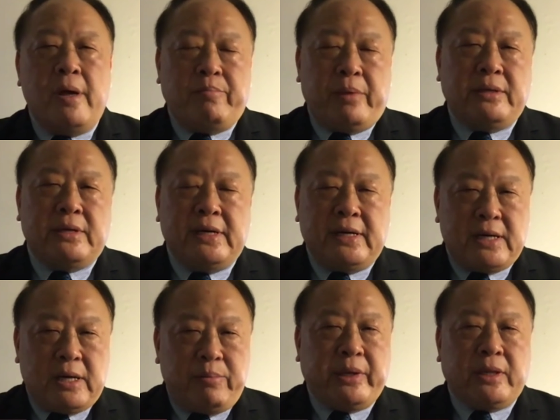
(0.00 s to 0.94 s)
变成
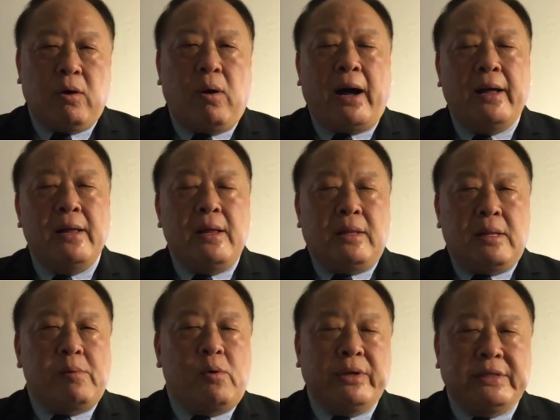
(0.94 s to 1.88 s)
和平的话，那
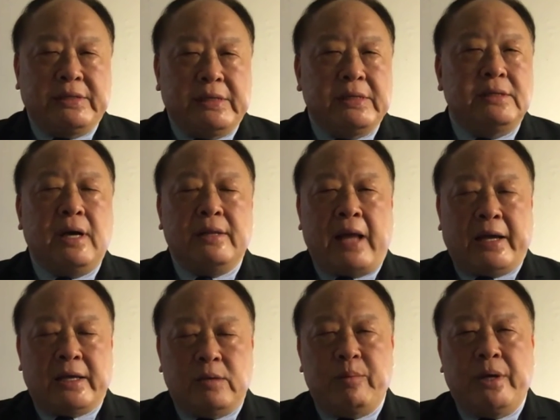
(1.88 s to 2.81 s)
么会倾向哪
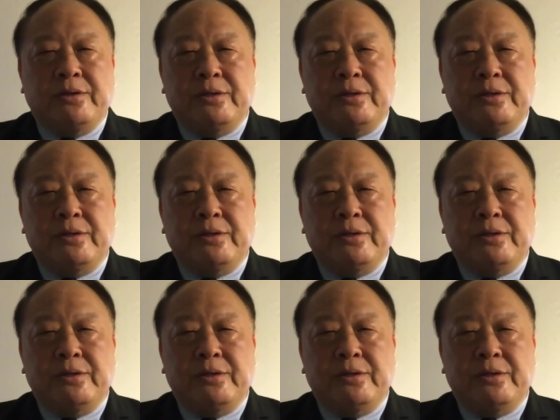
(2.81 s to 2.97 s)
一边？